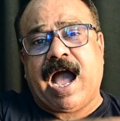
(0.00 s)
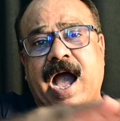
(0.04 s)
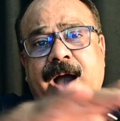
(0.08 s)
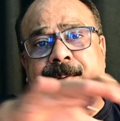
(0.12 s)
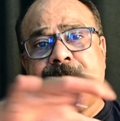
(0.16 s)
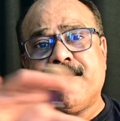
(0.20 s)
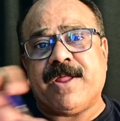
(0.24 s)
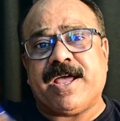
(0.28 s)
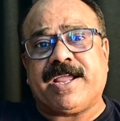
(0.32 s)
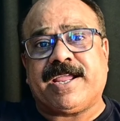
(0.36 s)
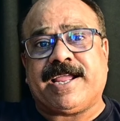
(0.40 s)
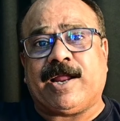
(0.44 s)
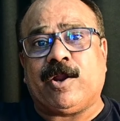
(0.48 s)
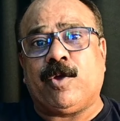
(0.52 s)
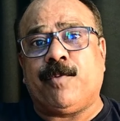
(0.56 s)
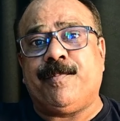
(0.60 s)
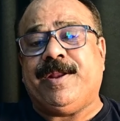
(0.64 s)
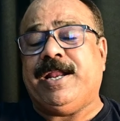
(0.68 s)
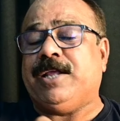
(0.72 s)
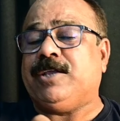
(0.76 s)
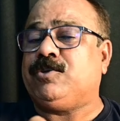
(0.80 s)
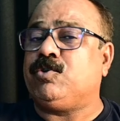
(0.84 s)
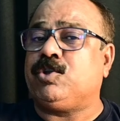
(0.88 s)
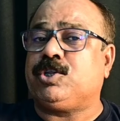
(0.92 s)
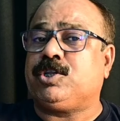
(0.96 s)
আমরা কেন
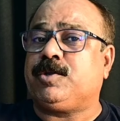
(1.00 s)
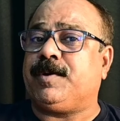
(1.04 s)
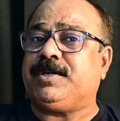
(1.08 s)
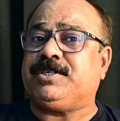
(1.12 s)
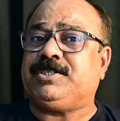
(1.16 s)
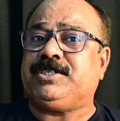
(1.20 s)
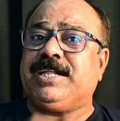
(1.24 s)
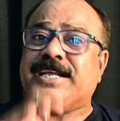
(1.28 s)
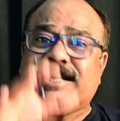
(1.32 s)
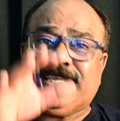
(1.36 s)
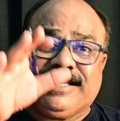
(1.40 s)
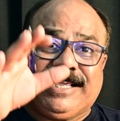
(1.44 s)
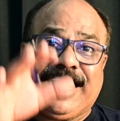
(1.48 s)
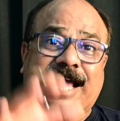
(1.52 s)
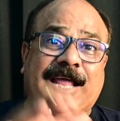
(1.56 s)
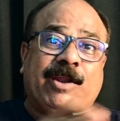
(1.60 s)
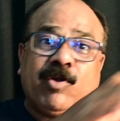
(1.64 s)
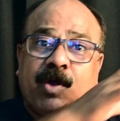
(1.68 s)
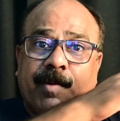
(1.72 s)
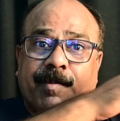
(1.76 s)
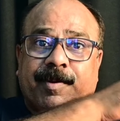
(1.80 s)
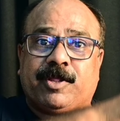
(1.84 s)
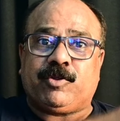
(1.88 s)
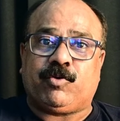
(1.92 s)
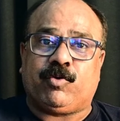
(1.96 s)
মেনে চলতে পারছি না কেন
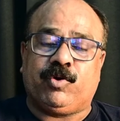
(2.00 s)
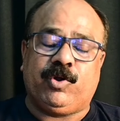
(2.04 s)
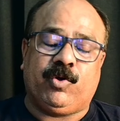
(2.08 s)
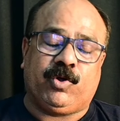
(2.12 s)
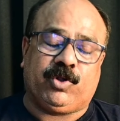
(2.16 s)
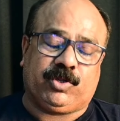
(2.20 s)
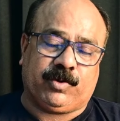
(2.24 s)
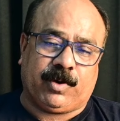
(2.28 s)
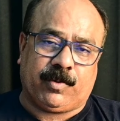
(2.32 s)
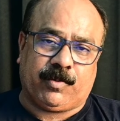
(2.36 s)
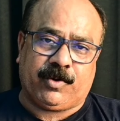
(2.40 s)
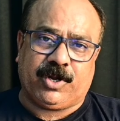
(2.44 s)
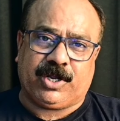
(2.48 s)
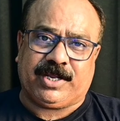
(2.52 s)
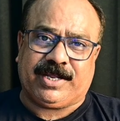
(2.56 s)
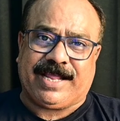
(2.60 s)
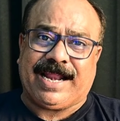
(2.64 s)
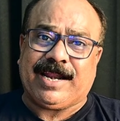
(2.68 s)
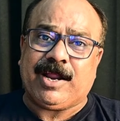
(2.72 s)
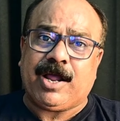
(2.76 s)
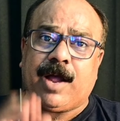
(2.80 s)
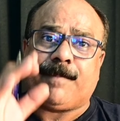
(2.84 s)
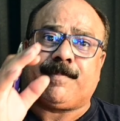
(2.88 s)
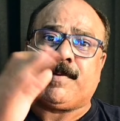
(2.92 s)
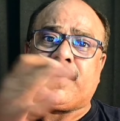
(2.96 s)
আমরা ধনী হতে পারবো না
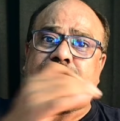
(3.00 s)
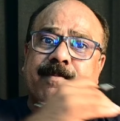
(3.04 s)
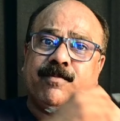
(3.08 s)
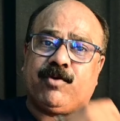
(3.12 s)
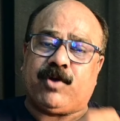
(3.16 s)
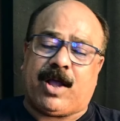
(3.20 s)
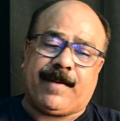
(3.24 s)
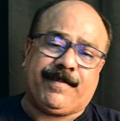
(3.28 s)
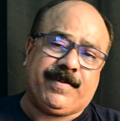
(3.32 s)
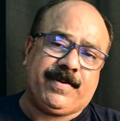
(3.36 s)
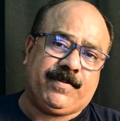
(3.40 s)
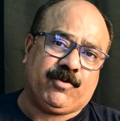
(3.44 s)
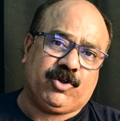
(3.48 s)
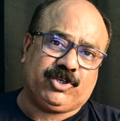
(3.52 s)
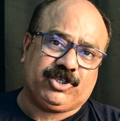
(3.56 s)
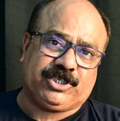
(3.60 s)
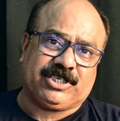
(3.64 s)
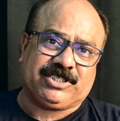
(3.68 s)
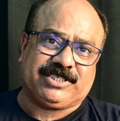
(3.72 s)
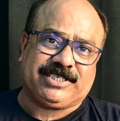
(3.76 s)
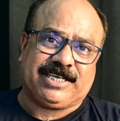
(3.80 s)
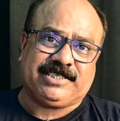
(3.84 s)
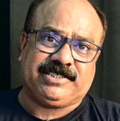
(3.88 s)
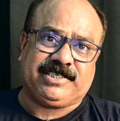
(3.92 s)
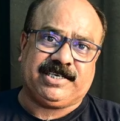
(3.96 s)
কেন আপনারা আপনি
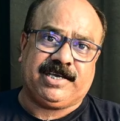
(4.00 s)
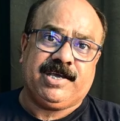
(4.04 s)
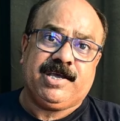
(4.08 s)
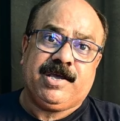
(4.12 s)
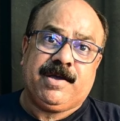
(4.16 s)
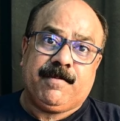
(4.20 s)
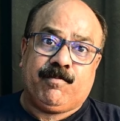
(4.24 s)
বলছেন স্যার যে